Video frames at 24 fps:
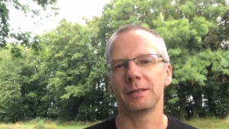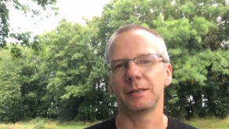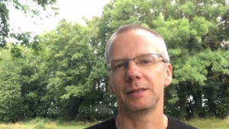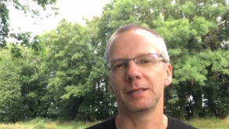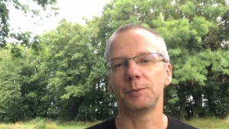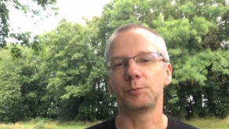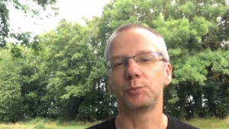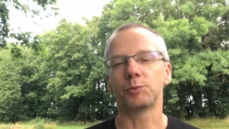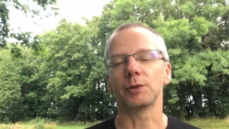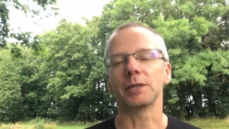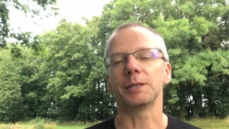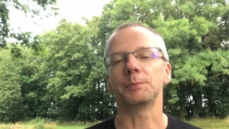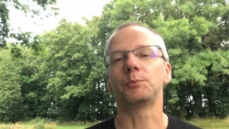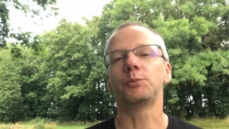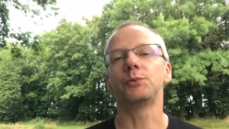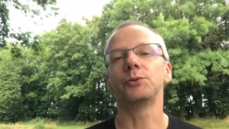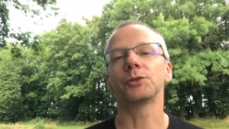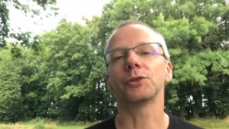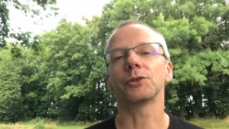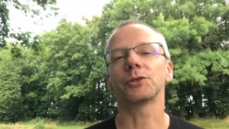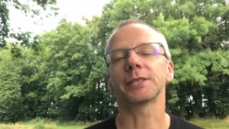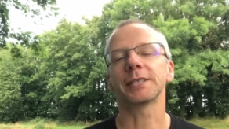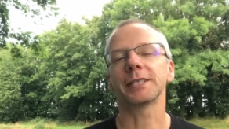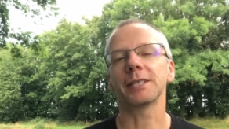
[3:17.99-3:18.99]
Et pour les
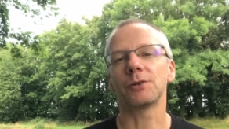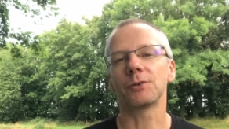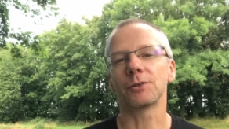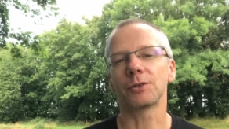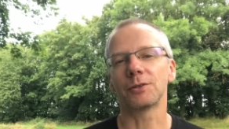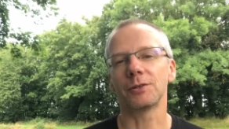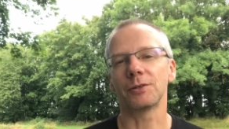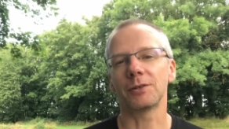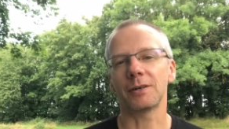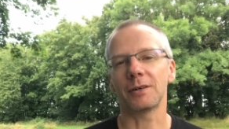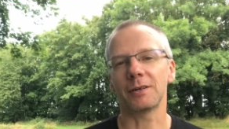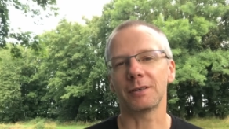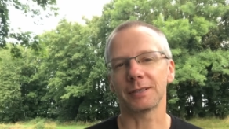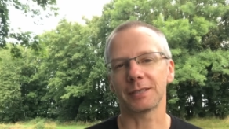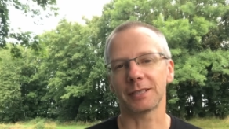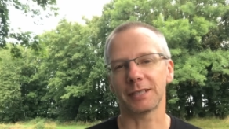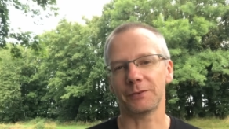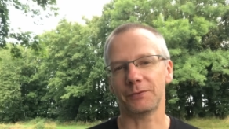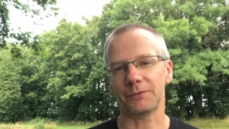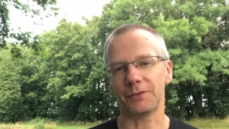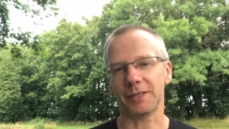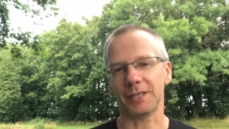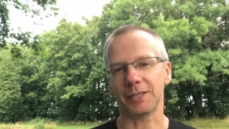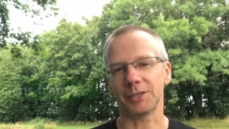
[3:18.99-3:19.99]
plus anciens encore,
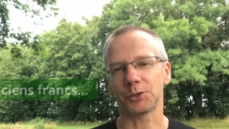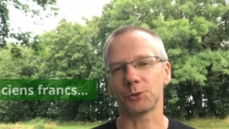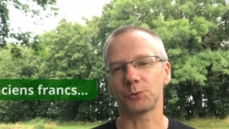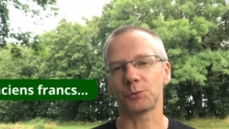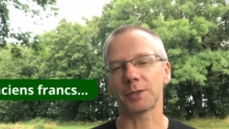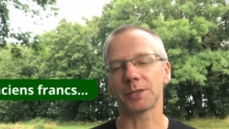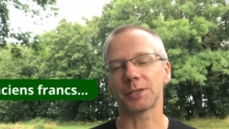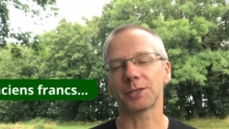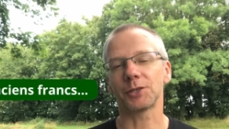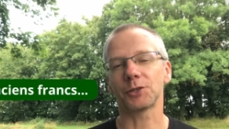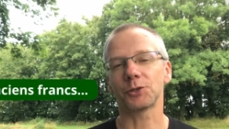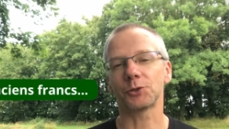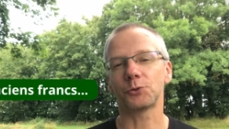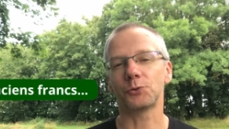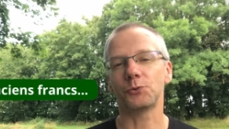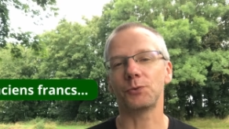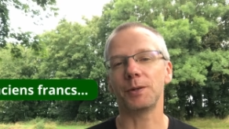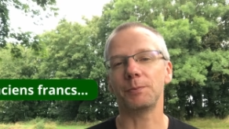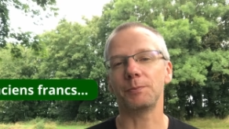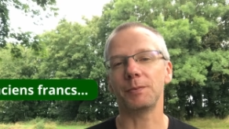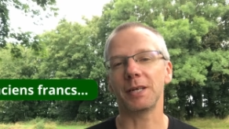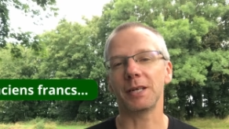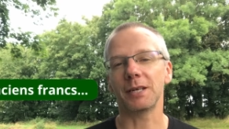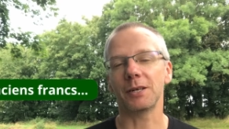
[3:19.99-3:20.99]
ça fait
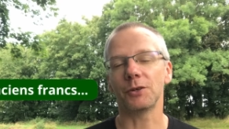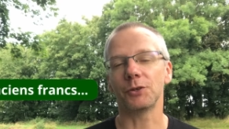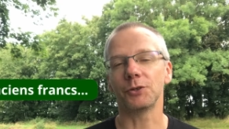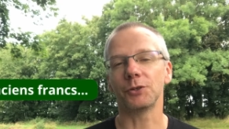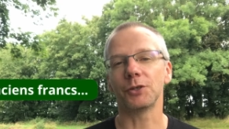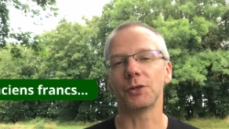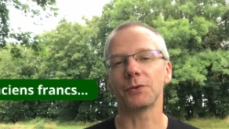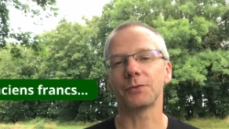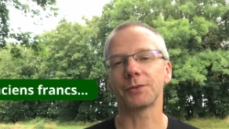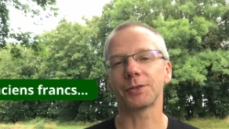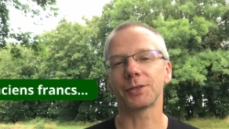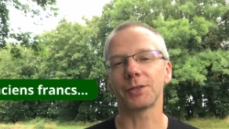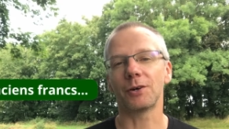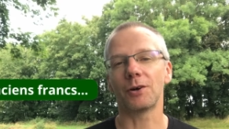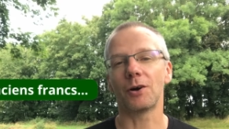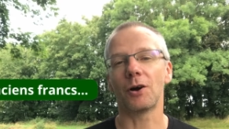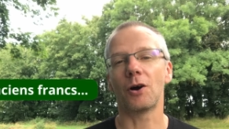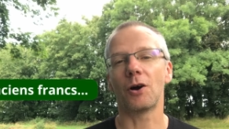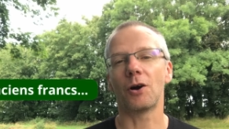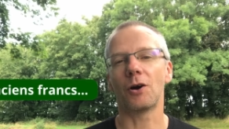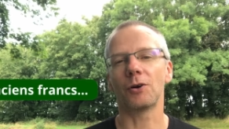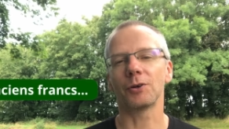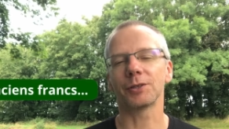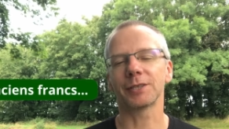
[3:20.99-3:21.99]
68 900
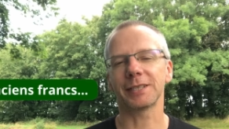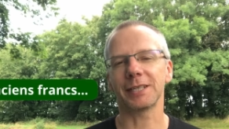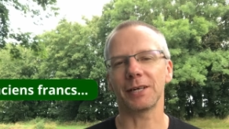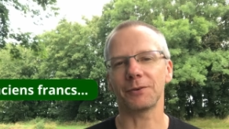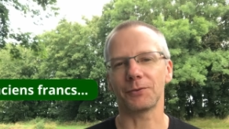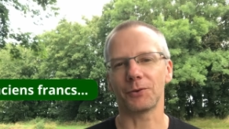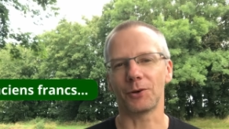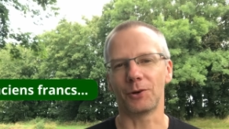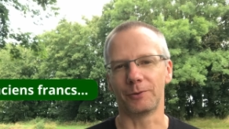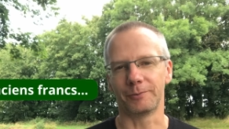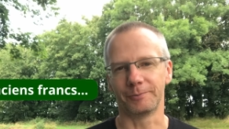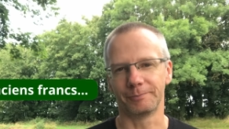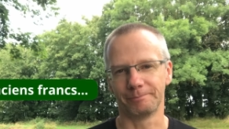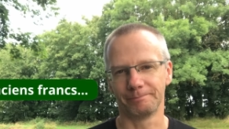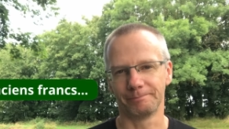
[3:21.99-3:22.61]
anciens francs.